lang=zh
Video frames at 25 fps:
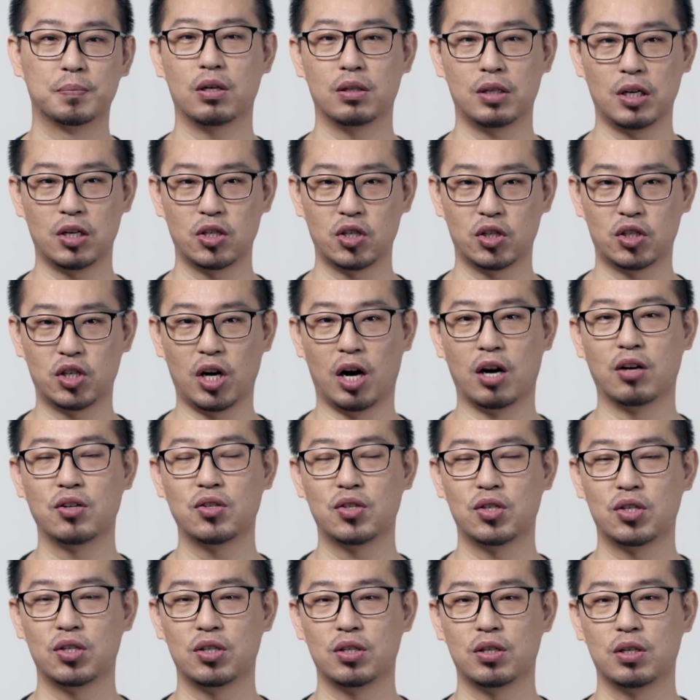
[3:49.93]
它是长
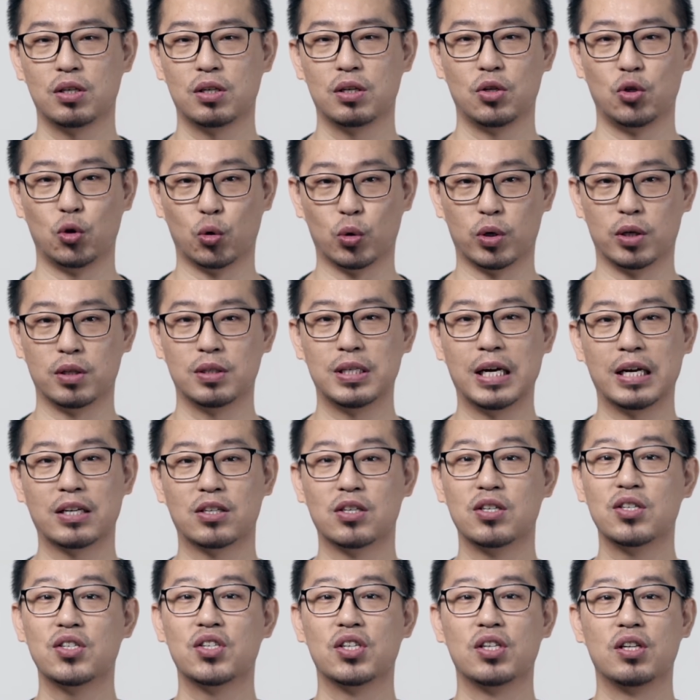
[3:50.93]
期有人在
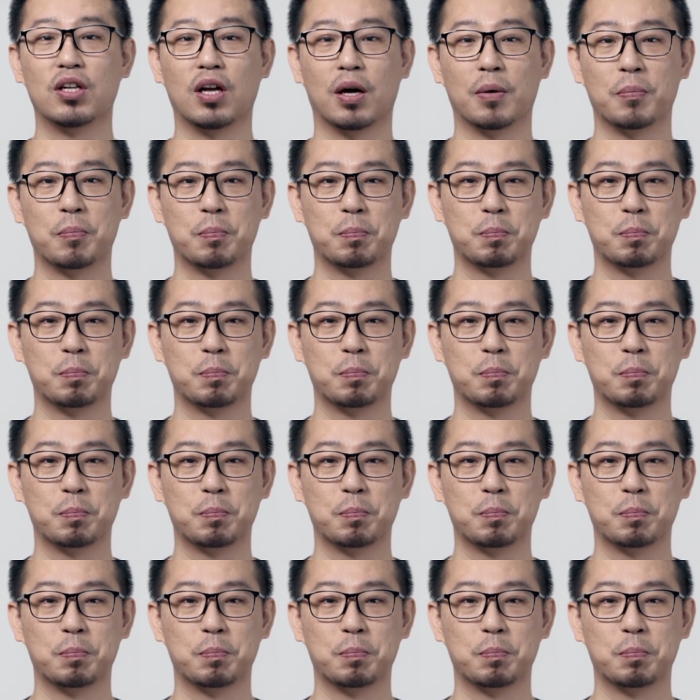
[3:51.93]
更新的。